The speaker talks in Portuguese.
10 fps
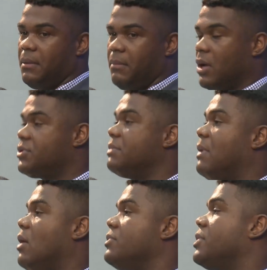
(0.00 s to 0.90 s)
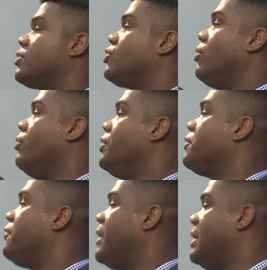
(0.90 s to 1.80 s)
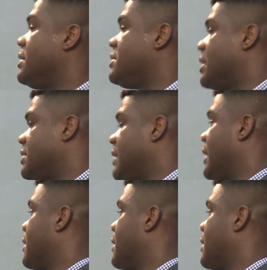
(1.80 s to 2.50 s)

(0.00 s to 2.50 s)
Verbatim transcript: Meus irmãos, eu estou muito feliz de estar